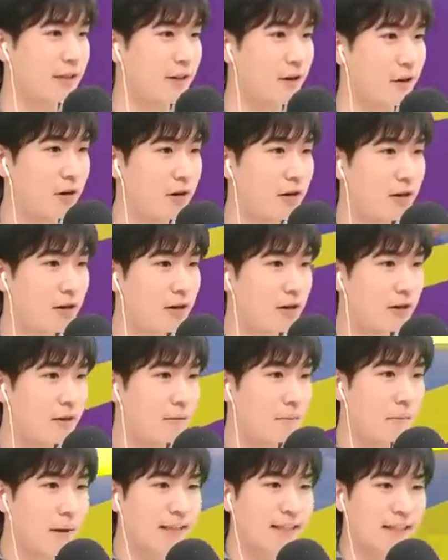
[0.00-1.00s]
帰の
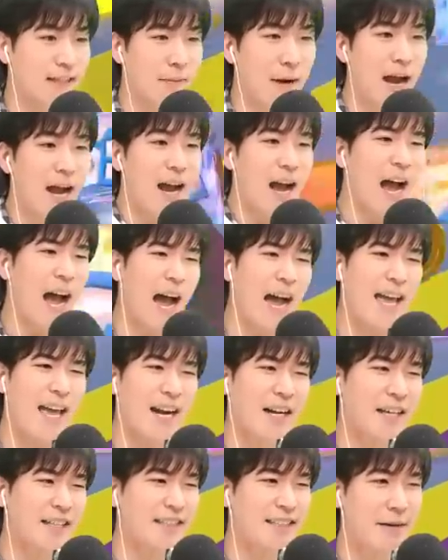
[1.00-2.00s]
待って、邪魔。
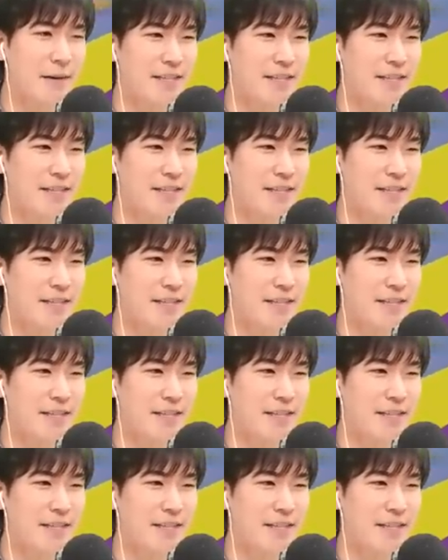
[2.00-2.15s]
あーやらかした、